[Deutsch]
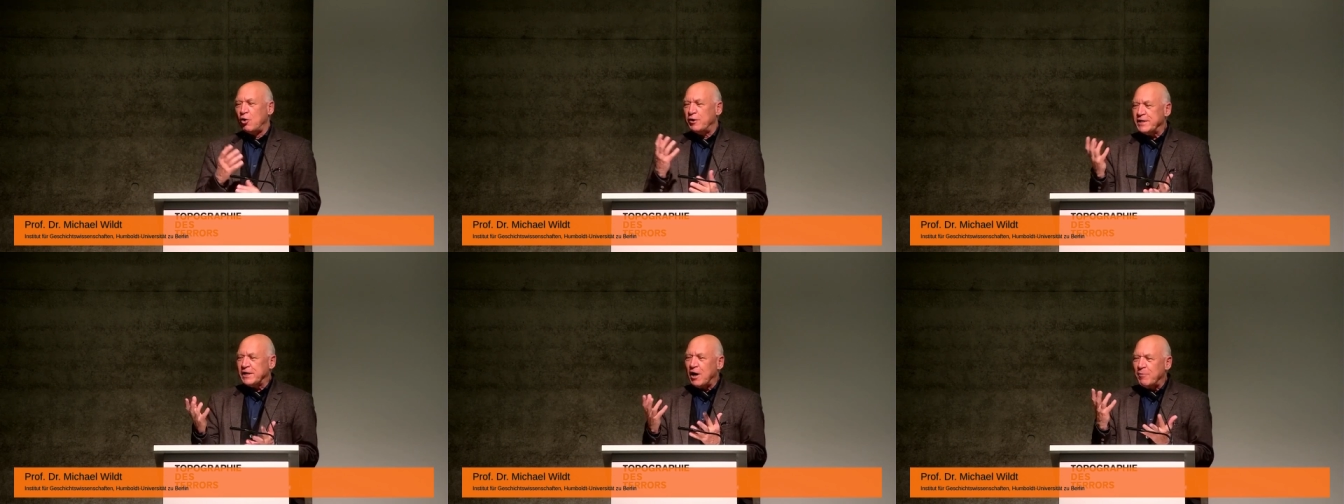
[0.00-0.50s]

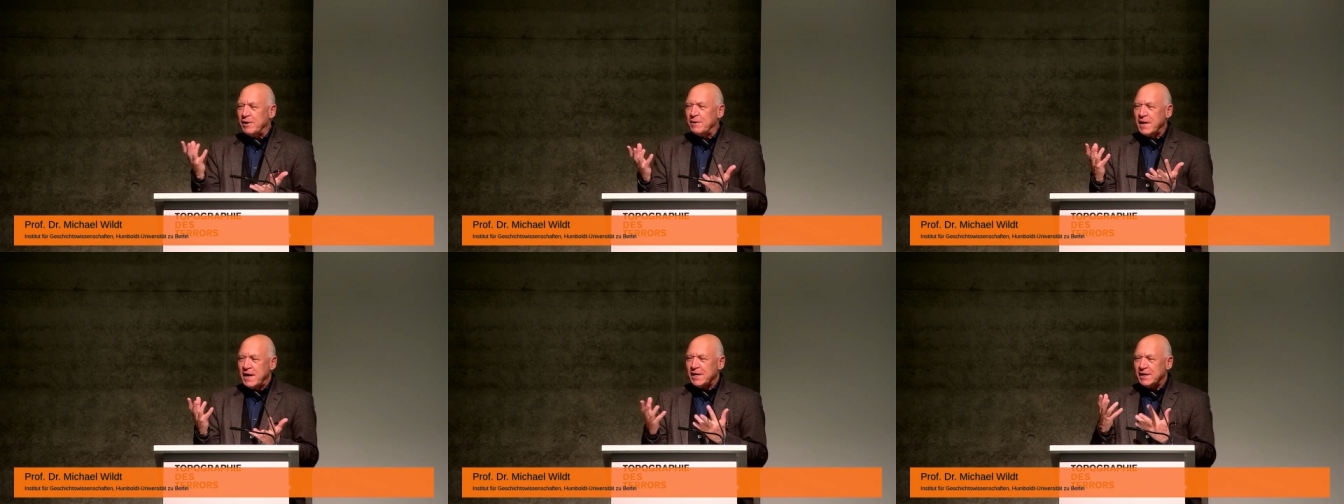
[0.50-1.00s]
Und ich
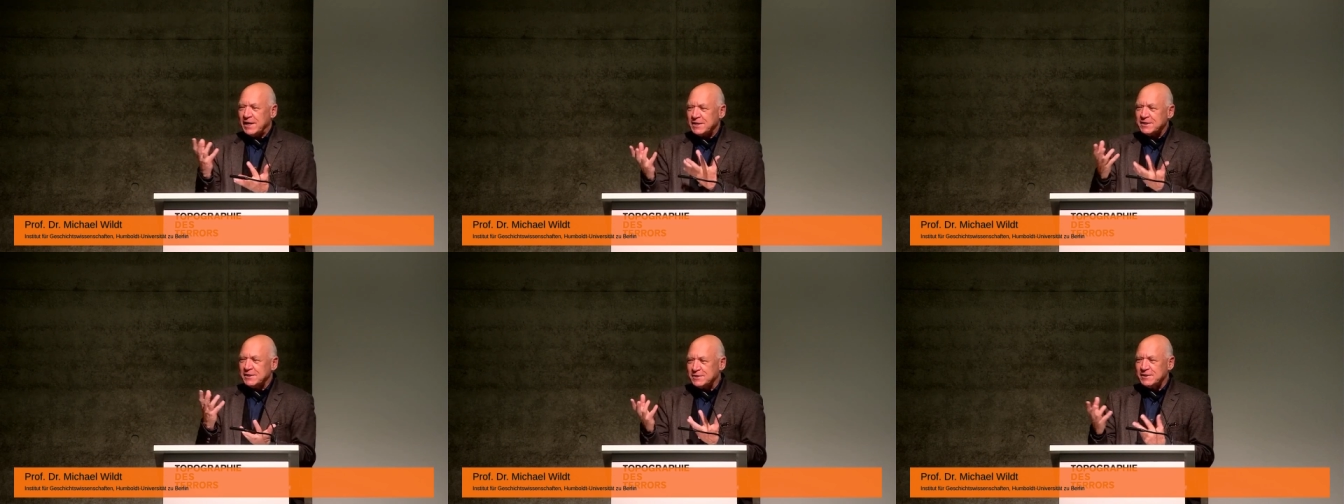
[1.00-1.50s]
glaube,
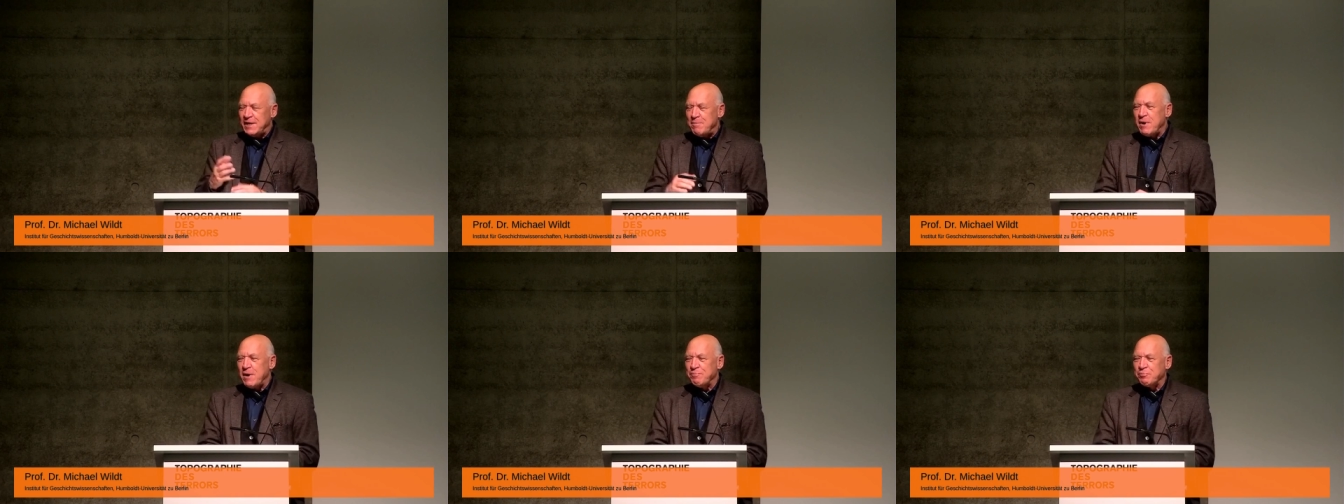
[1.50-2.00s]
das ist
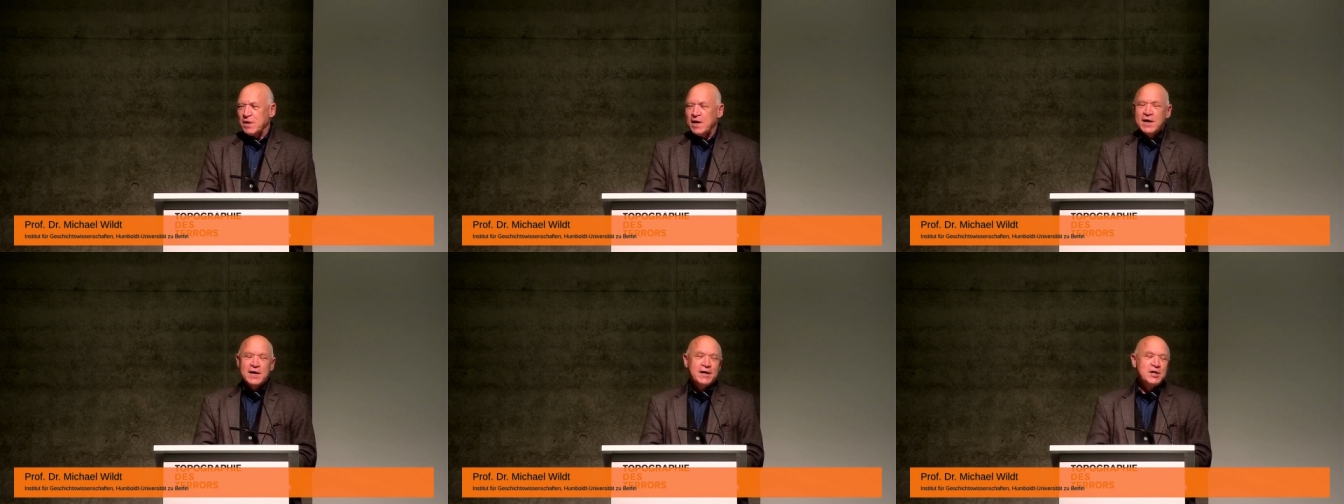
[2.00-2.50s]
immer
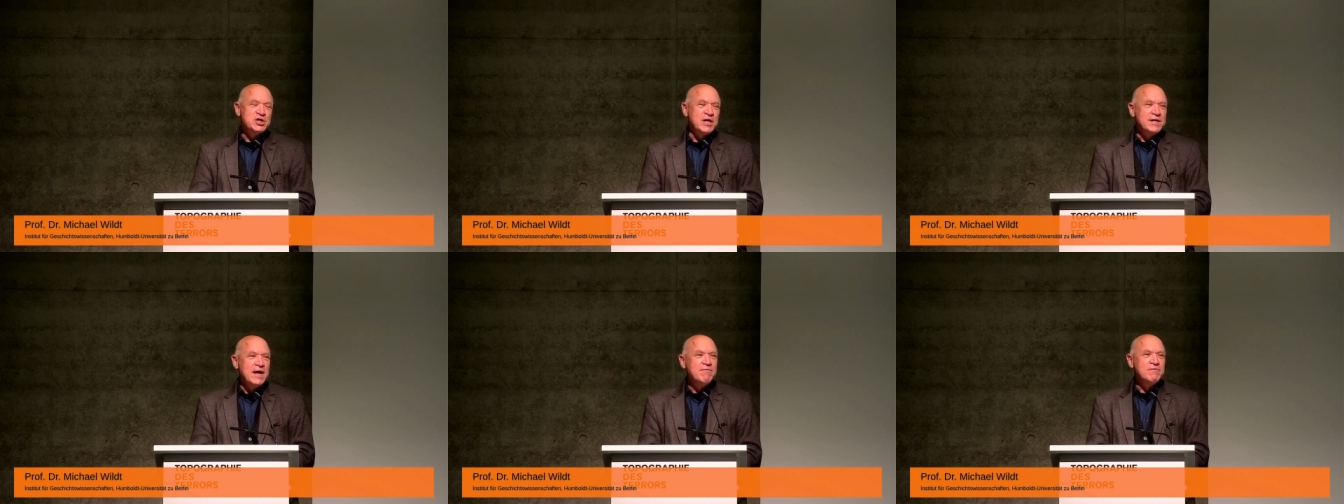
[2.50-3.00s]

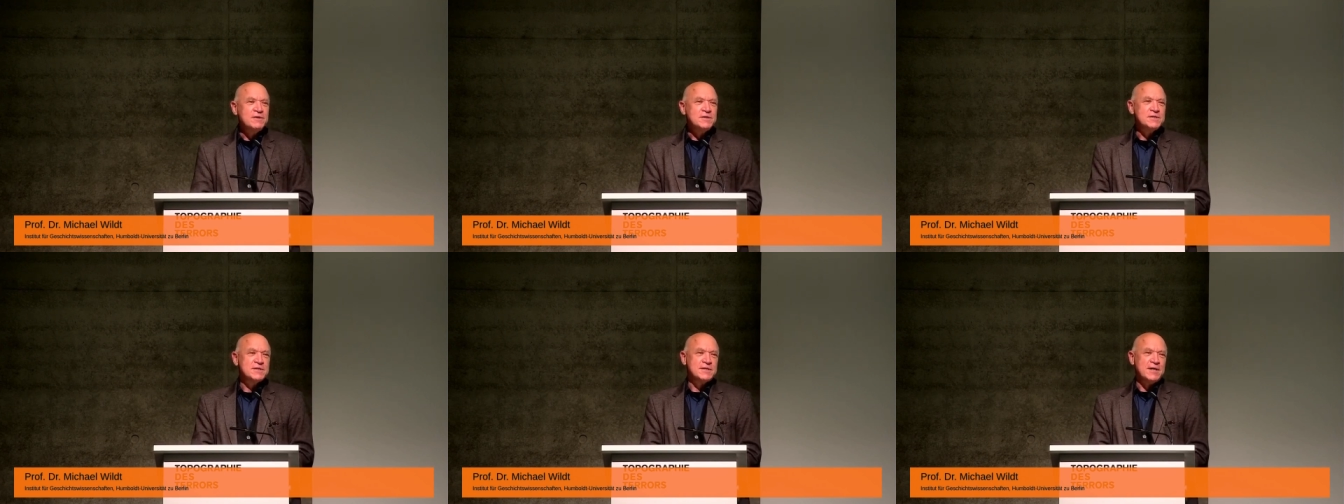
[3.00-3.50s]
Richard
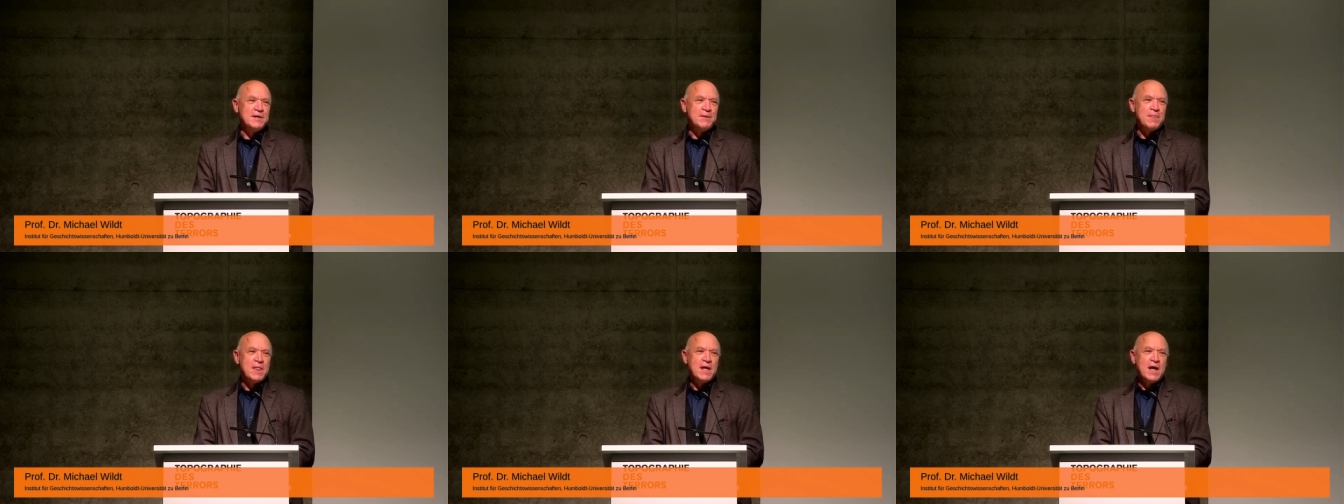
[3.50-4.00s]
Evans
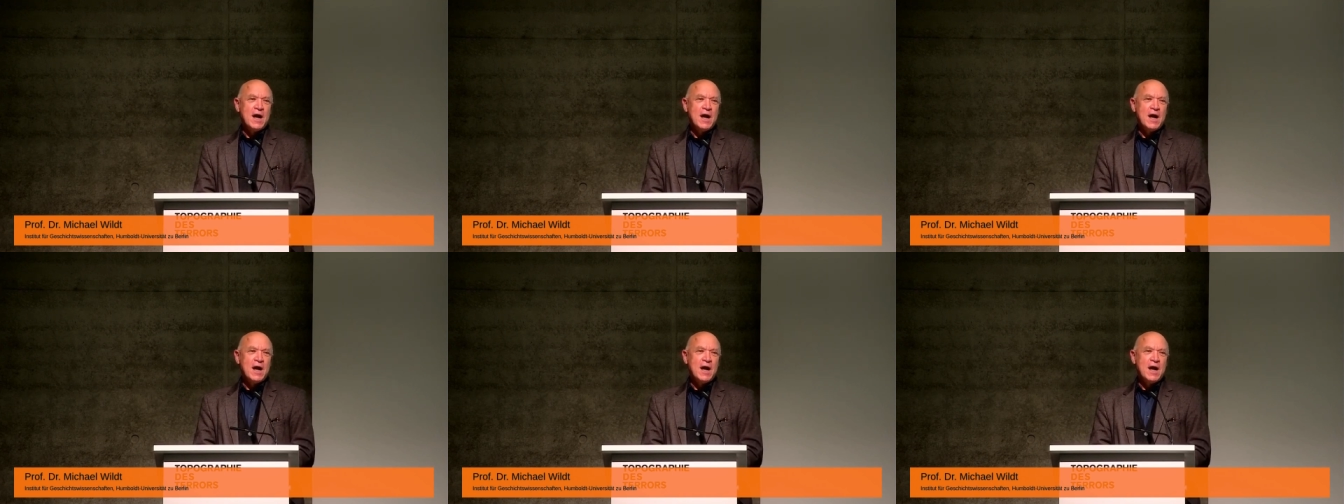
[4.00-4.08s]
äh,